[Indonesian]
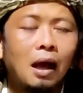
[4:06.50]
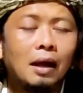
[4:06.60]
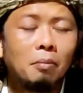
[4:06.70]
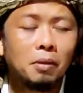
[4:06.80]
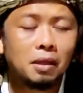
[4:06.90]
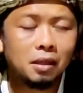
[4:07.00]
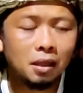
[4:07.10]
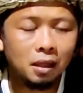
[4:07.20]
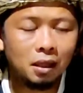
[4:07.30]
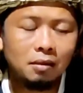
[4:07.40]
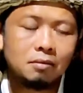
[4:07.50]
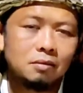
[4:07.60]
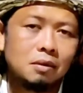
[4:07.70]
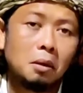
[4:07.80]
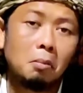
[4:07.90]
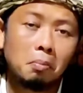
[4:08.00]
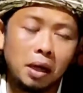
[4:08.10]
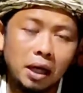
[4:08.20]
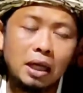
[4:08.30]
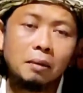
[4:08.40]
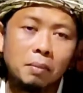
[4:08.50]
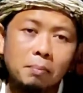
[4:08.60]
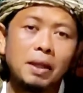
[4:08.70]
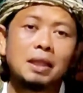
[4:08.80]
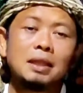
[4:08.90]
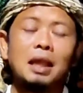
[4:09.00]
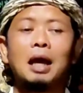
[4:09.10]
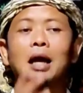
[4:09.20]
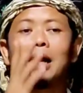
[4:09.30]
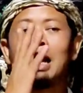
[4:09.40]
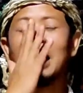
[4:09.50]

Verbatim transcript: Ada biji, benih, bibit. Nah,